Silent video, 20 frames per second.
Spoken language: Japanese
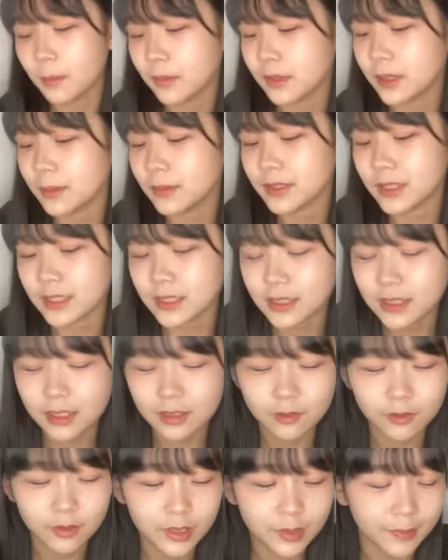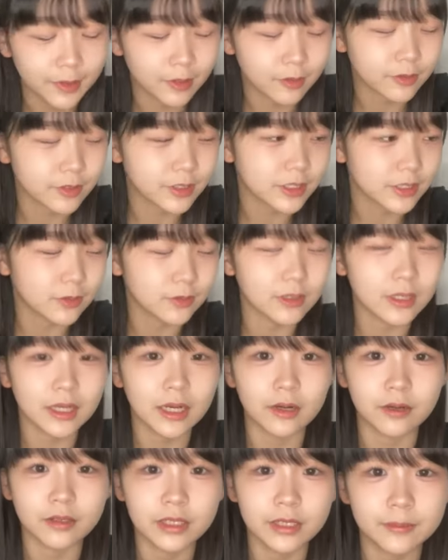でもさすがの今の口の
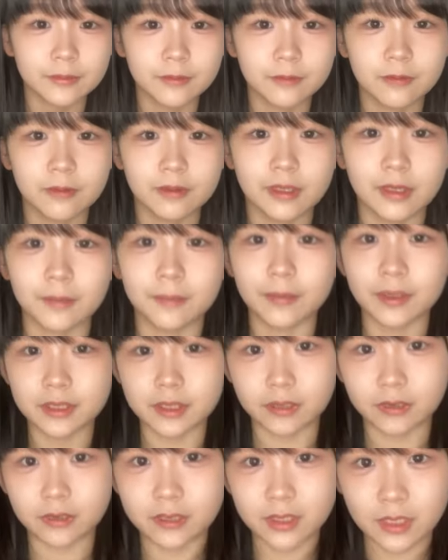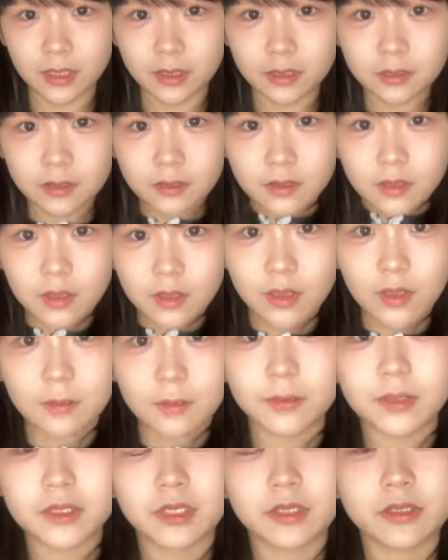中の気分はねめちゃくちゃ
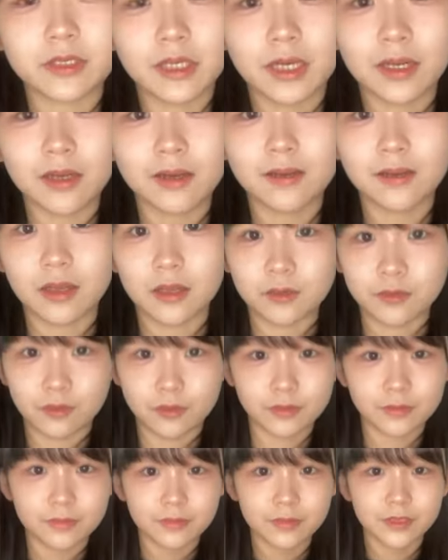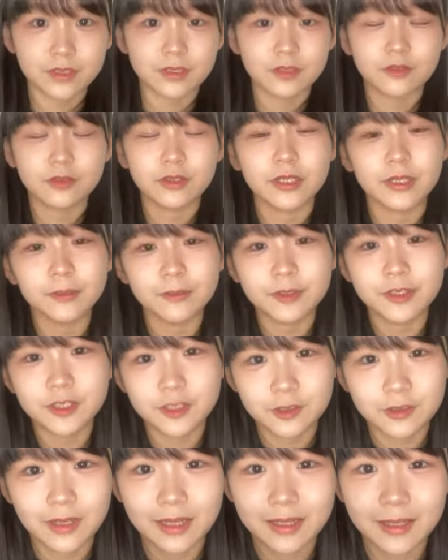めちゃくちゃあの
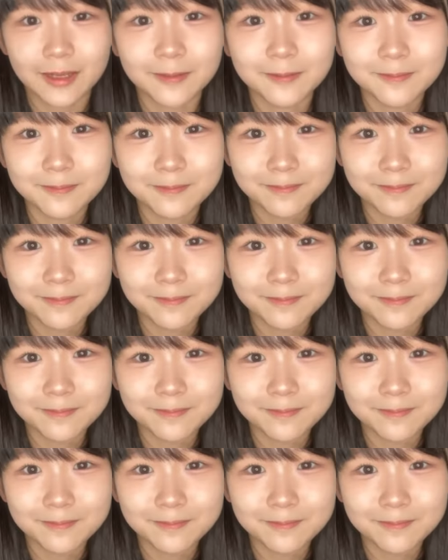クリームシチューなんで